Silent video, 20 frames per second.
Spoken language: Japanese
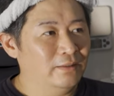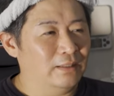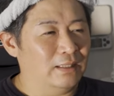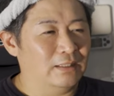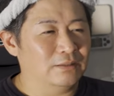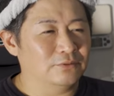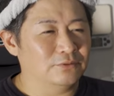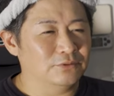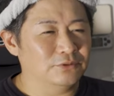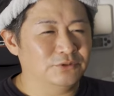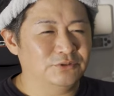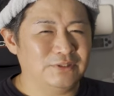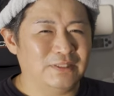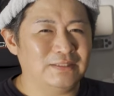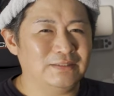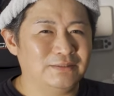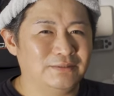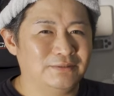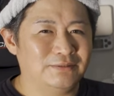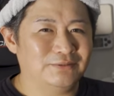あの、
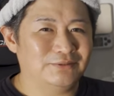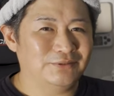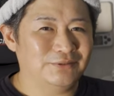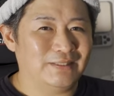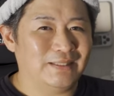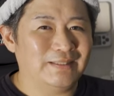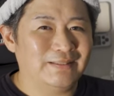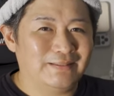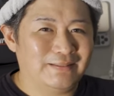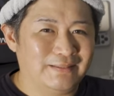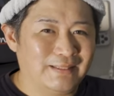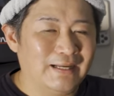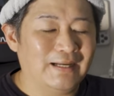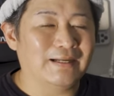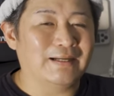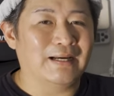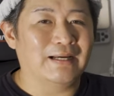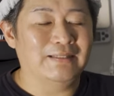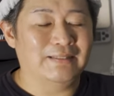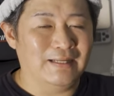据え付け
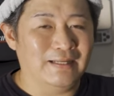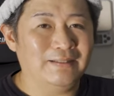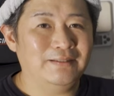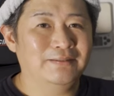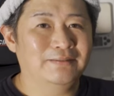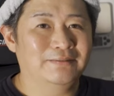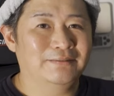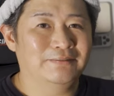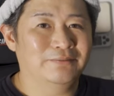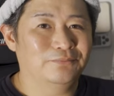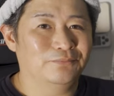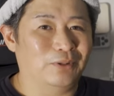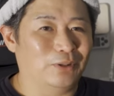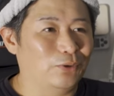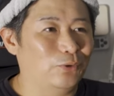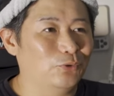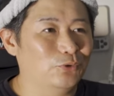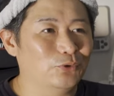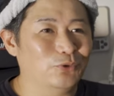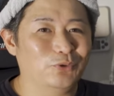た階段まあ、
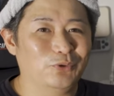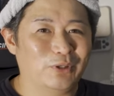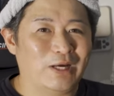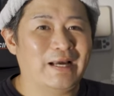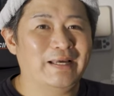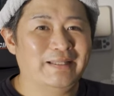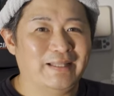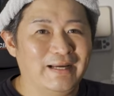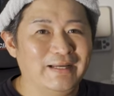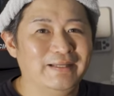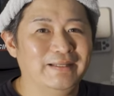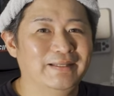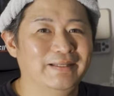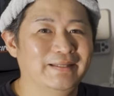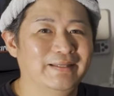本当の階段、